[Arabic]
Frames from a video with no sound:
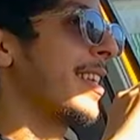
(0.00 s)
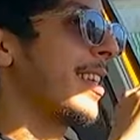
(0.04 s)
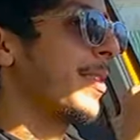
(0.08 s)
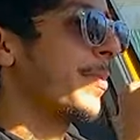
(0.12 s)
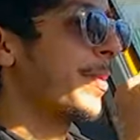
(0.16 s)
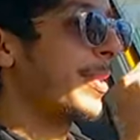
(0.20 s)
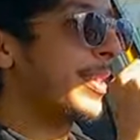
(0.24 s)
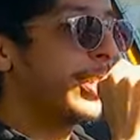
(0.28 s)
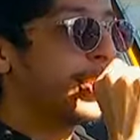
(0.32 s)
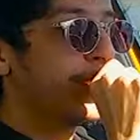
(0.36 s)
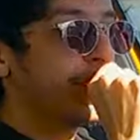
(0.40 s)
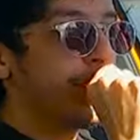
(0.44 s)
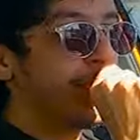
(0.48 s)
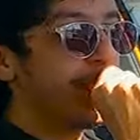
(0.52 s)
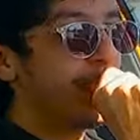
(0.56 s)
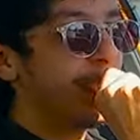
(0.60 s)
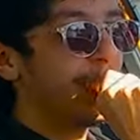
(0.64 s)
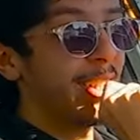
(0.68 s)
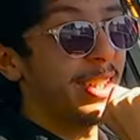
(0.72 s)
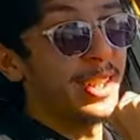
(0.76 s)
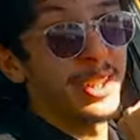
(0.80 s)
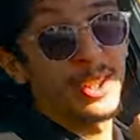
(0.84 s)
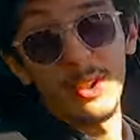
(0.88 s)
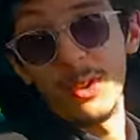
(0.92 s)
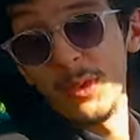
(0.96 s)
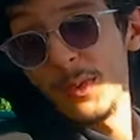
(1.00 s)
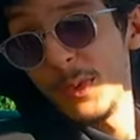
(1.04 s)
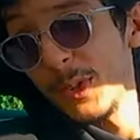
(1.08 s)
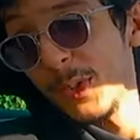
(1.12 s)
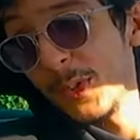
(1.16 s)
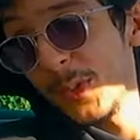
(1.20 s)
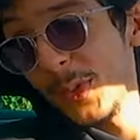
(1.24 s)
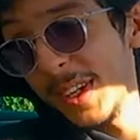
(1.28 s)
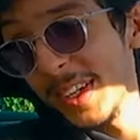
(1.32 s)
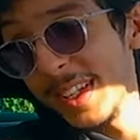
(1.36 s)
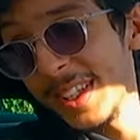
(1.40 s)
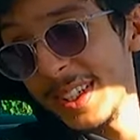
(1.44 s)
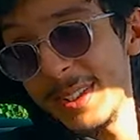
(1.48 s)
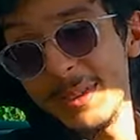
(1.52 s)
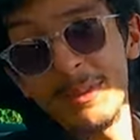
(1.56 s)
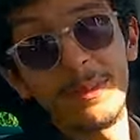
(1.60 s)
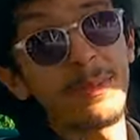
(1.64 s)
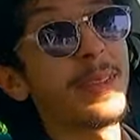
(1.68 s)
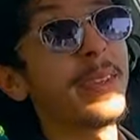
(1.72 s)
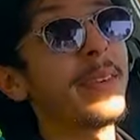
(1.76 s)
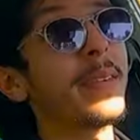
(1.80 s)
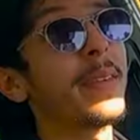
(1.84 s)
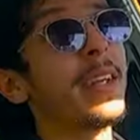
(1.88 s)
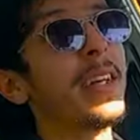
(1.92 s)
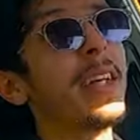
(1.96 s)
سلام عندك شي عندك شي في زوينه
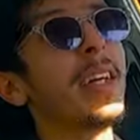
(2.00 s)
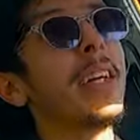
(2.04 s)
تما